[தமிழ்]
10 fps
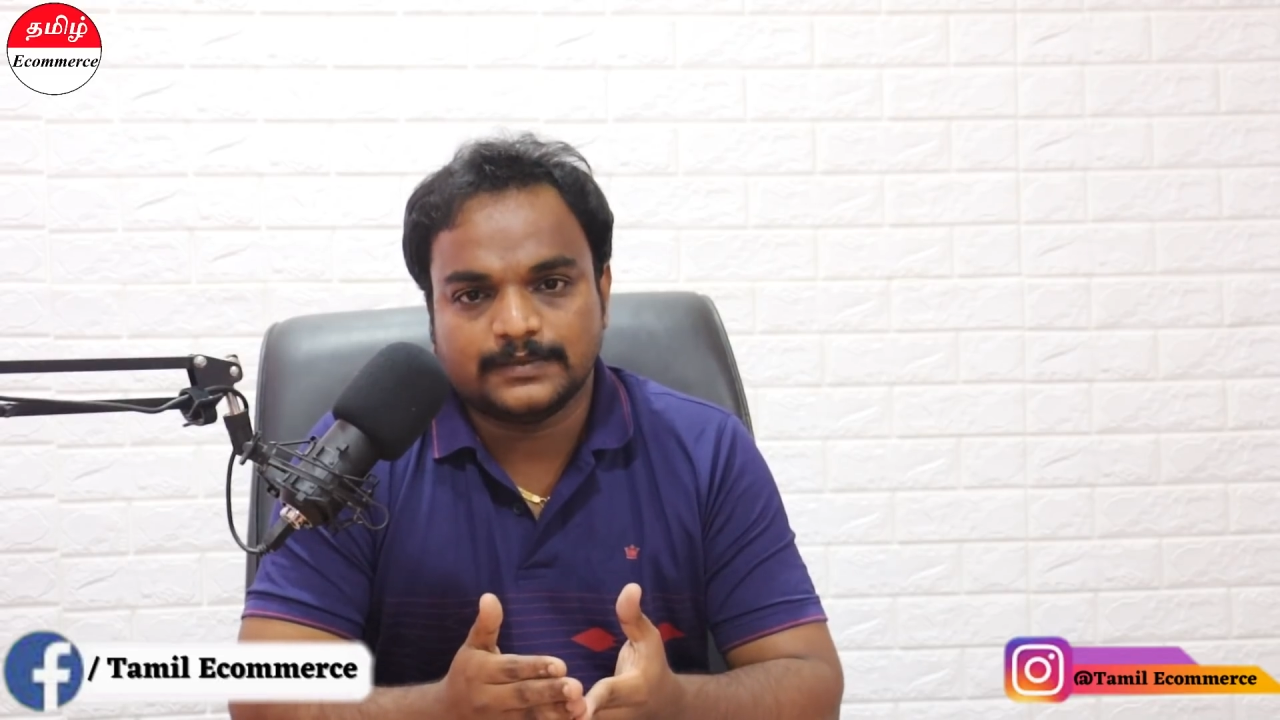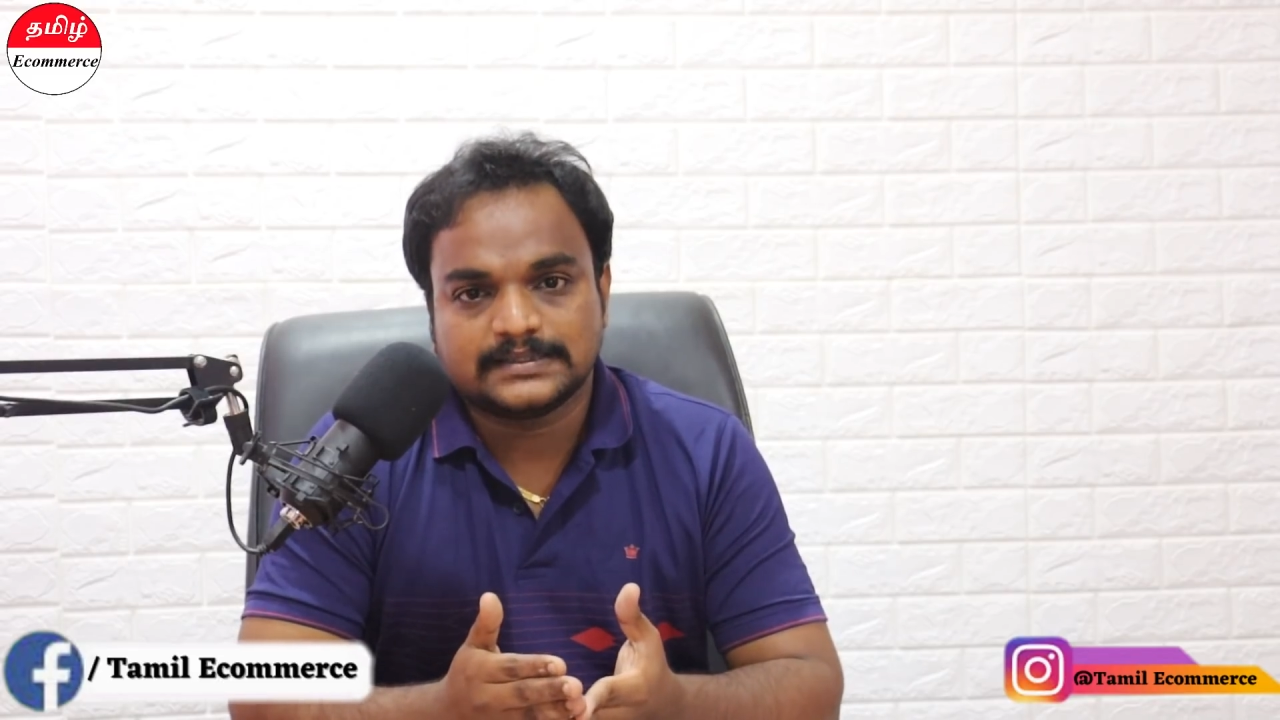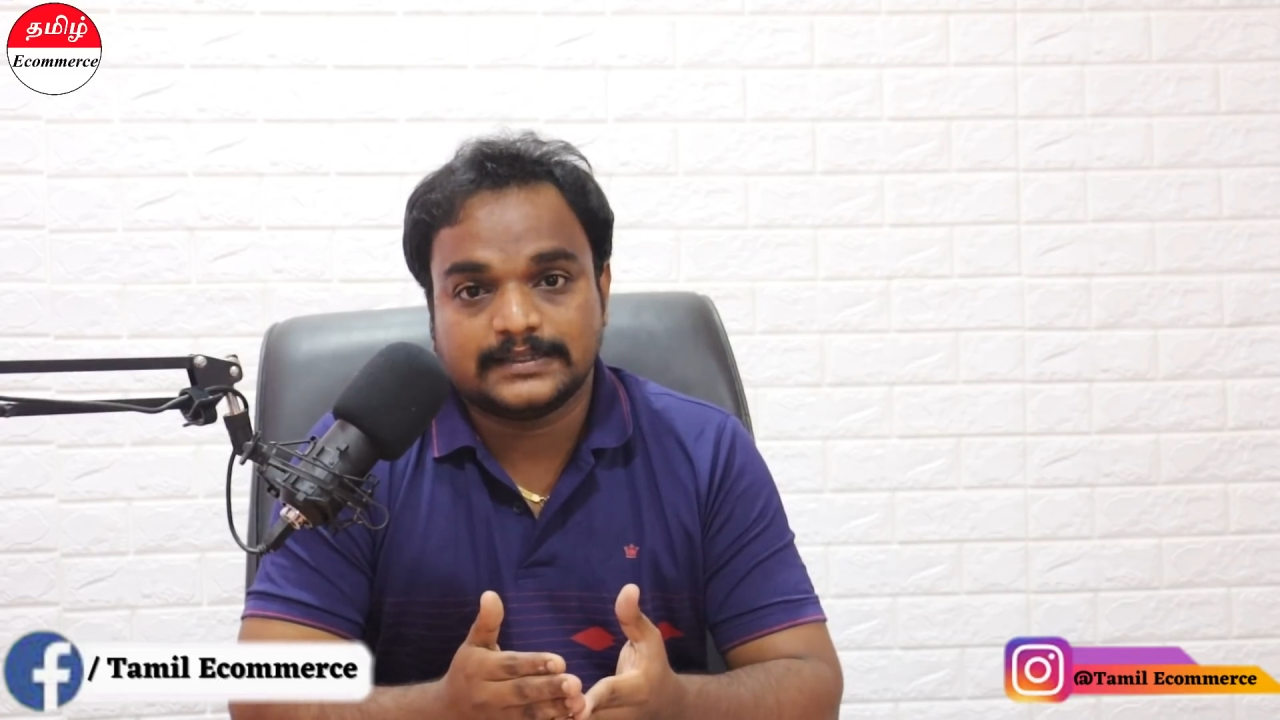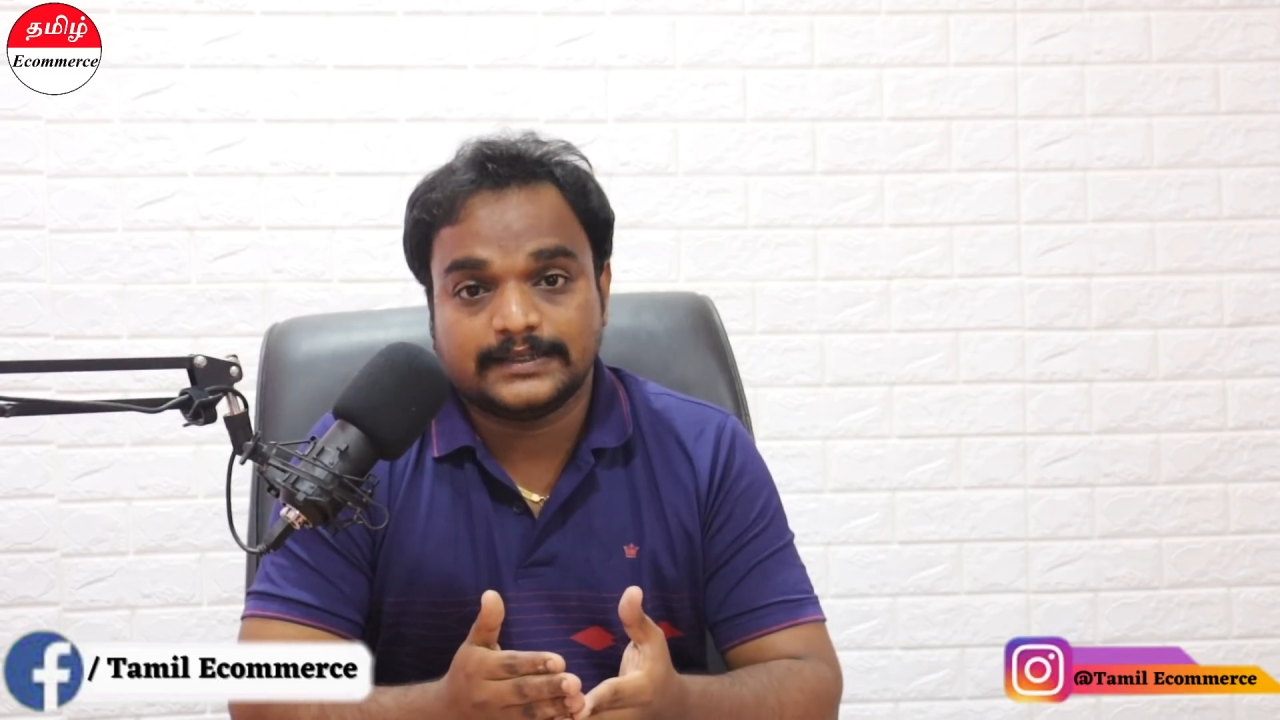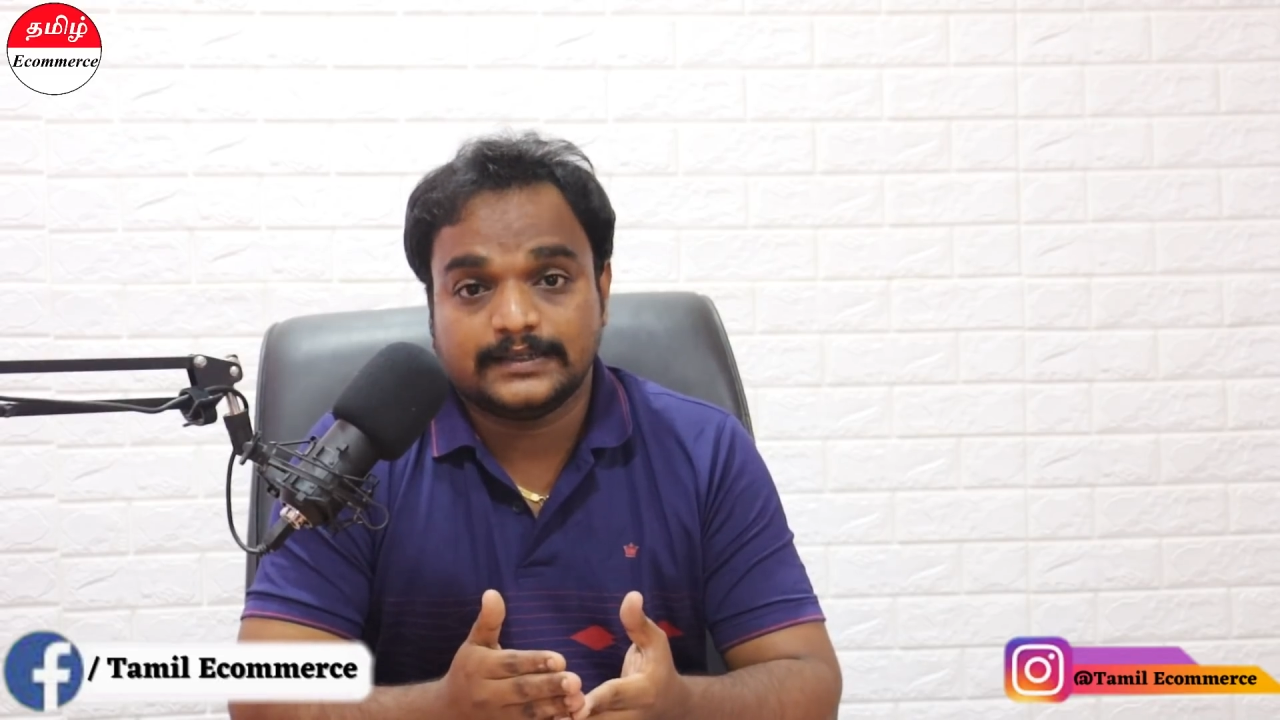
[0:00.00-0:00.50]

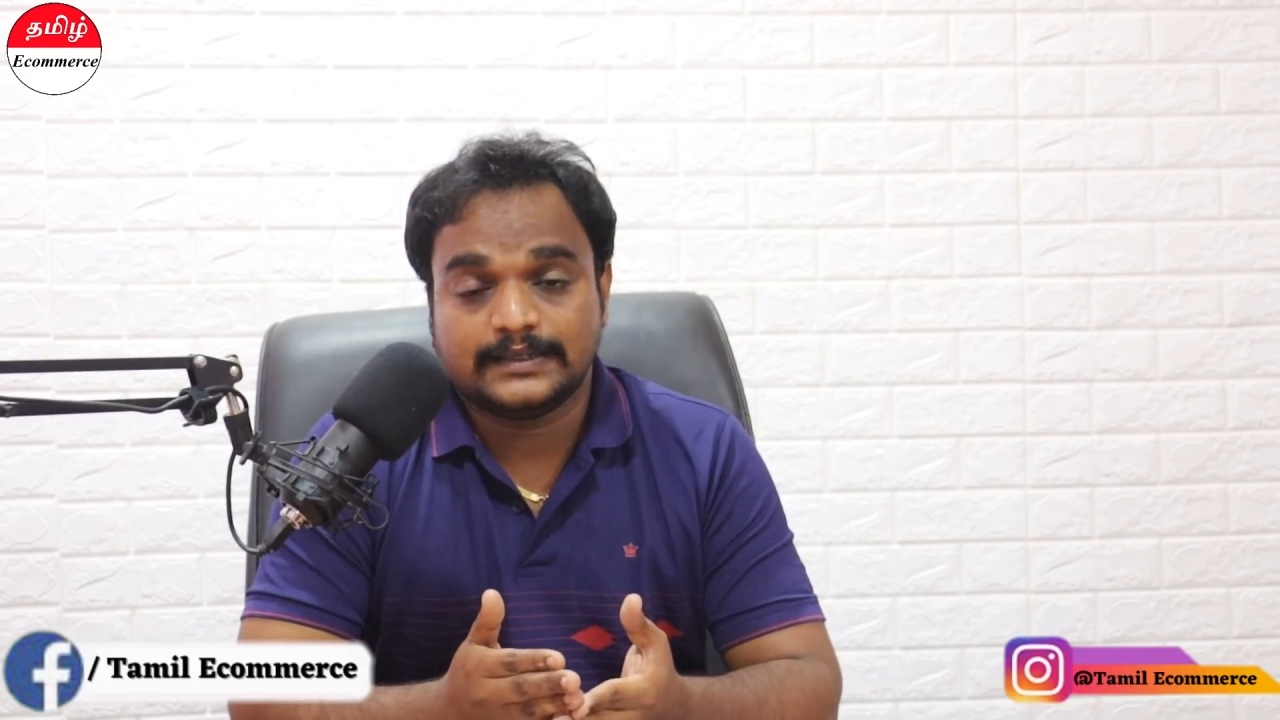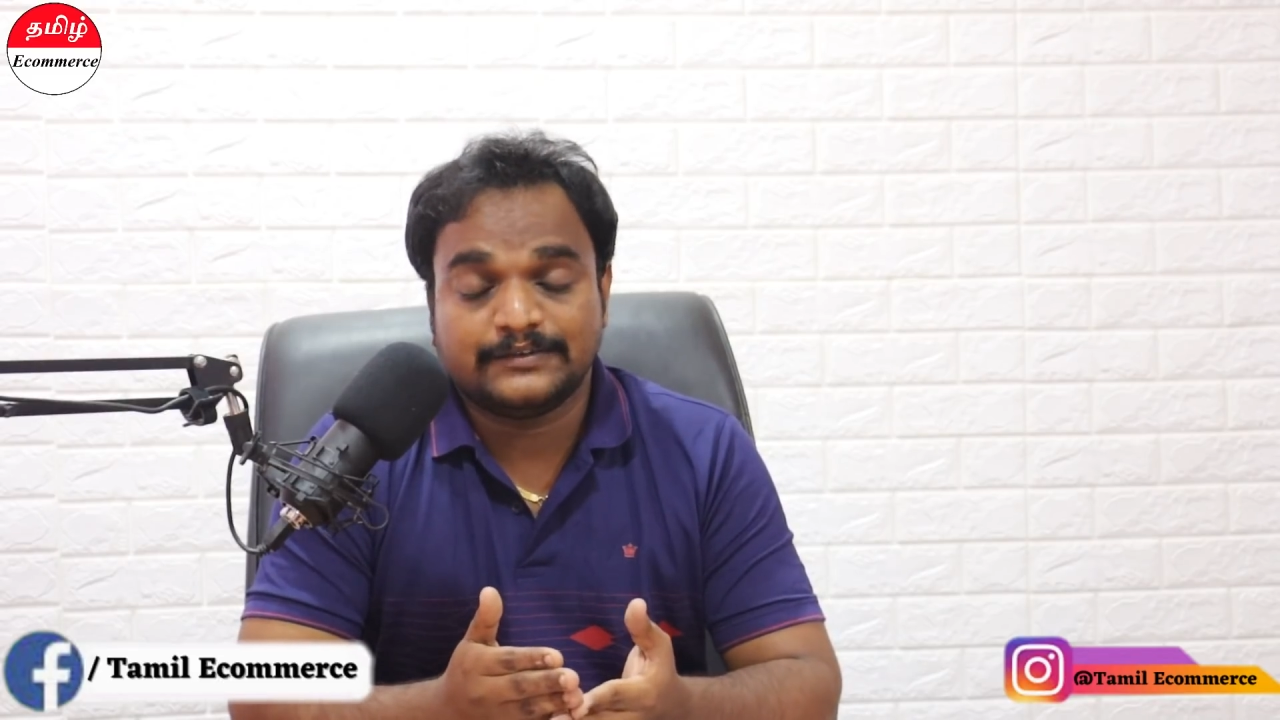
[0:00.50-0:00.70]
காமர்ஸில்